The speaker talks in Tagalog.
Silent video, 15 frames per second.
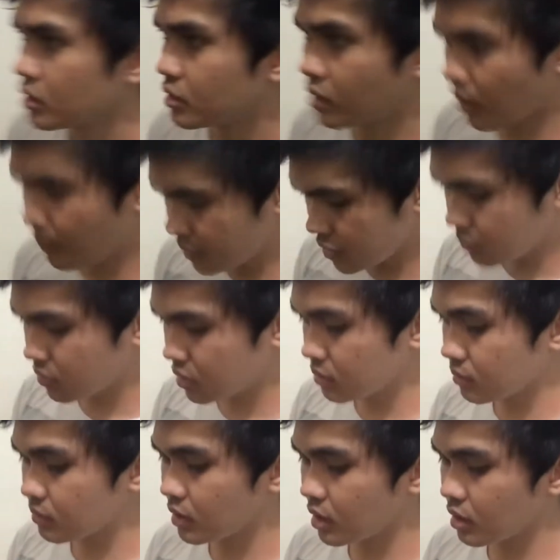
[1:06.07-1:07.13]
Grabe
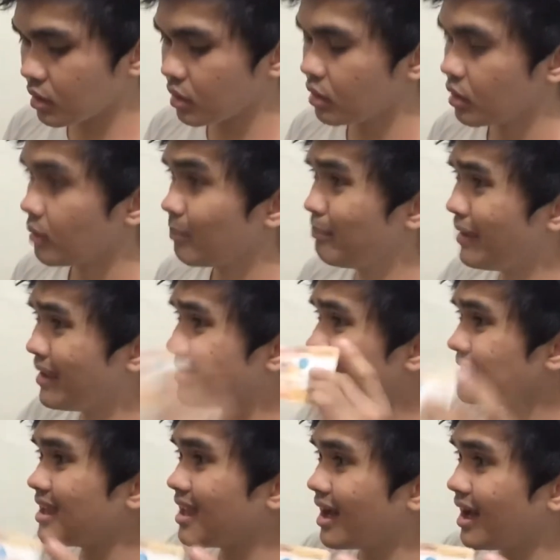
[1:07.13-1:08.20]
naman, ma. 20
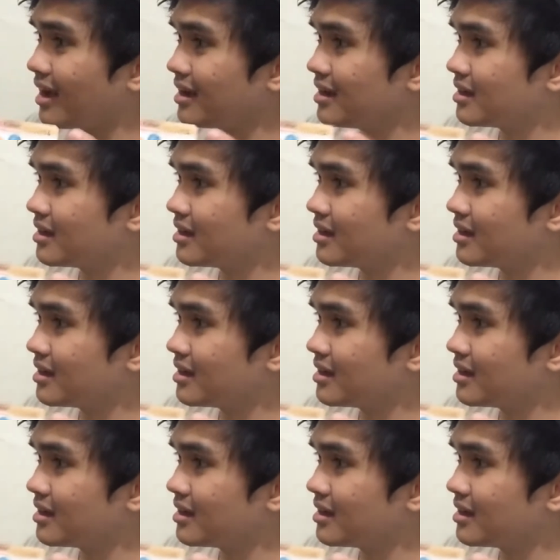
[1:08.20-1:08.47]
lang.